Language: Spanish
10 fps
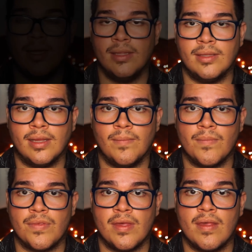Esta
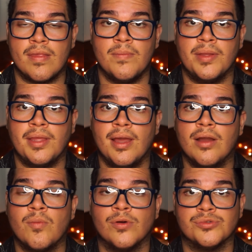se
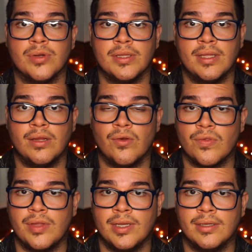desempeñaba como ayudante de
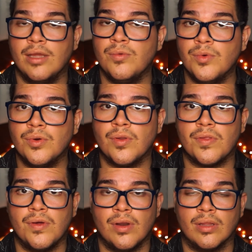cocina en un
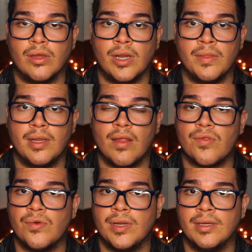conocido restaurante de la
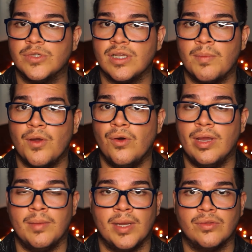zona llamado El